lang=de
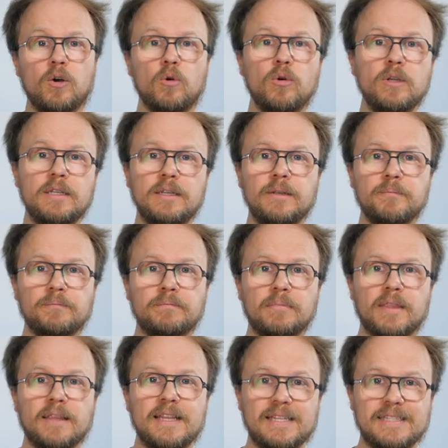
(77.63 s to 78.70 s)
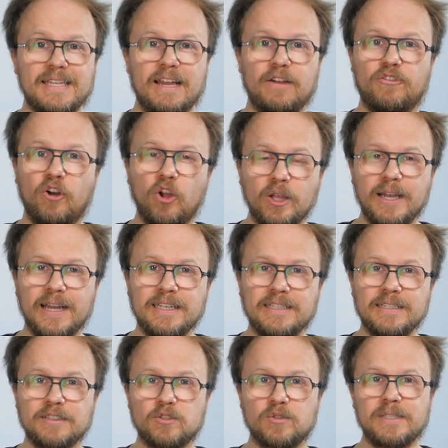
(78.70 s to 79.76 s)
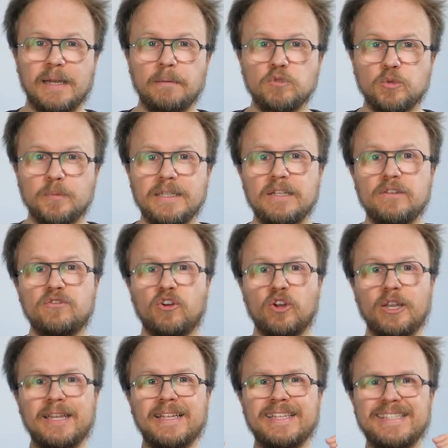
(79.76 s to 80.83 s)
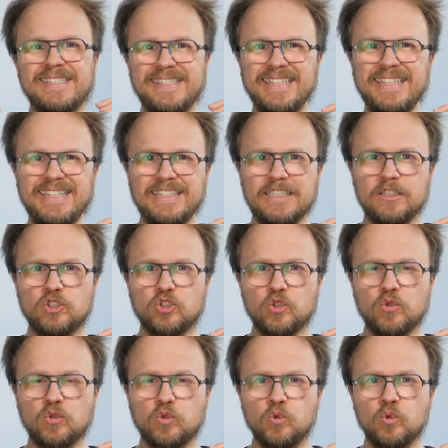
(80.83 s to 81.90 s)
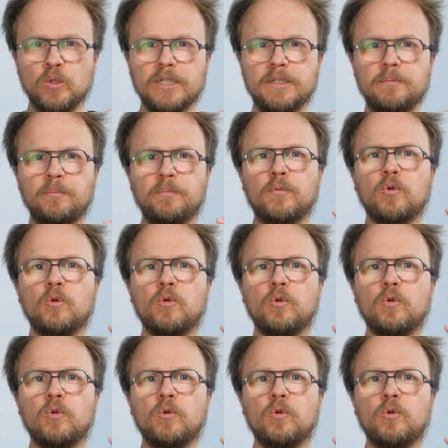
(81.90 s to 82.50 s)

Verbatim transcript: und das erfolgreiche Zusammenspiel von Sichtstrukturen